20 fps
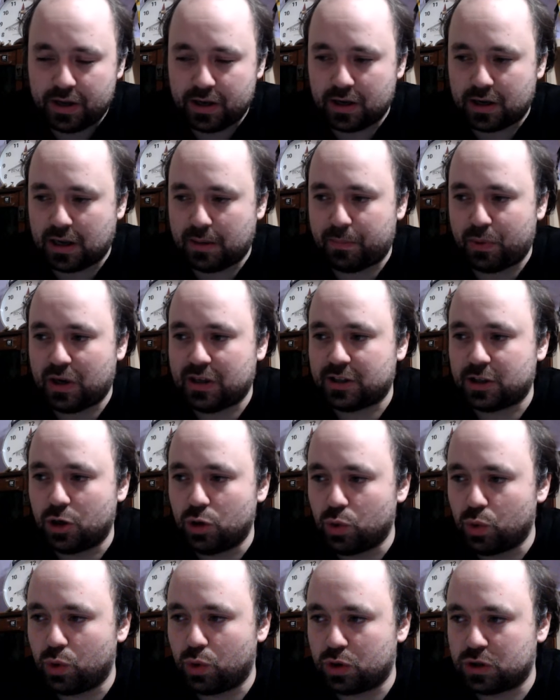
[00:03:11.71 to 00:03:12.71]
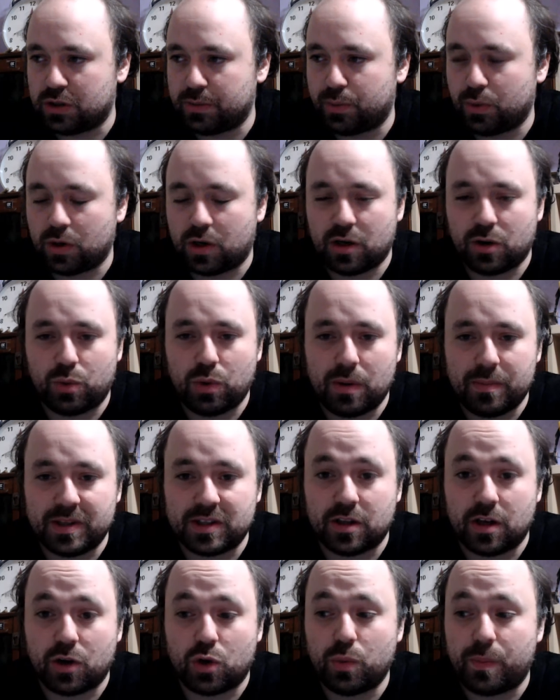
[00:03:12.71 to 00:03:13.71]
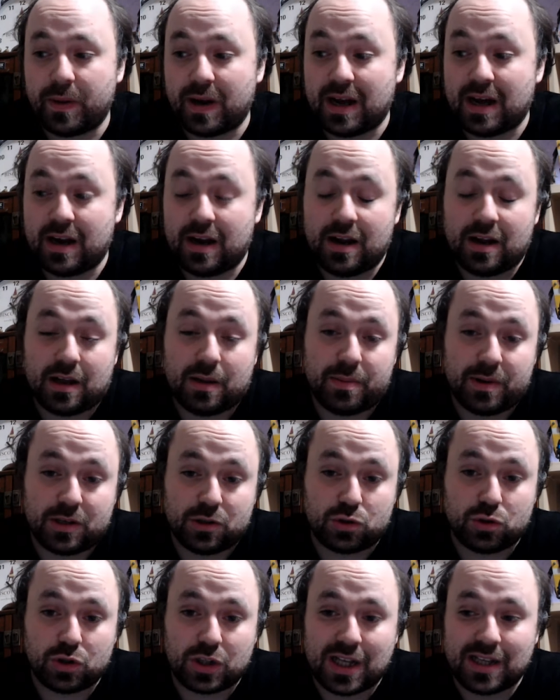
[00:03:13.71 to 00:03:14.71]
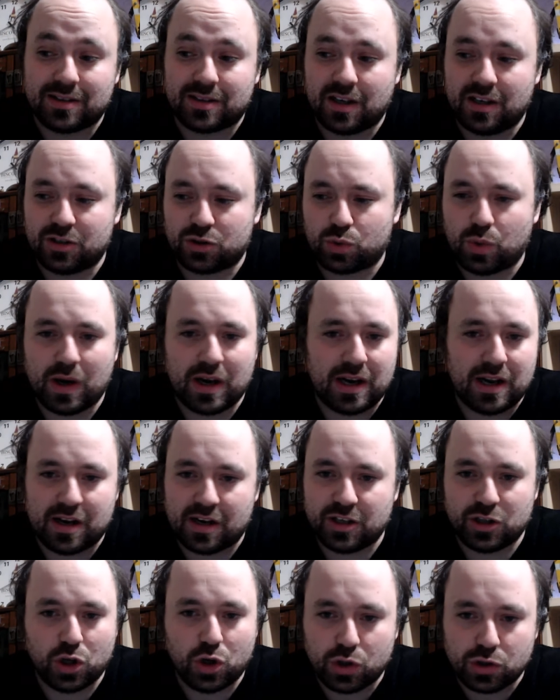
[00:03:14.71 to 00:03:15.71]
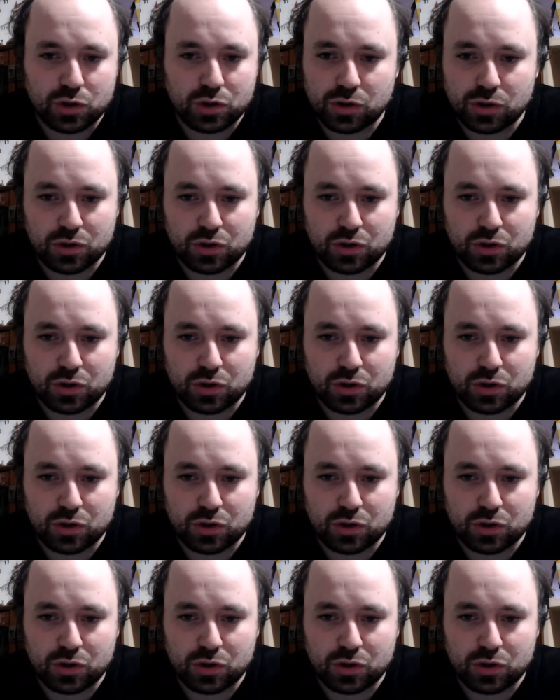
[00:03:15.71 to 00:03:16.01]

il campionato è lungo, si può tranquillamente recuperare anche perché sono tante le squadre a ridosso,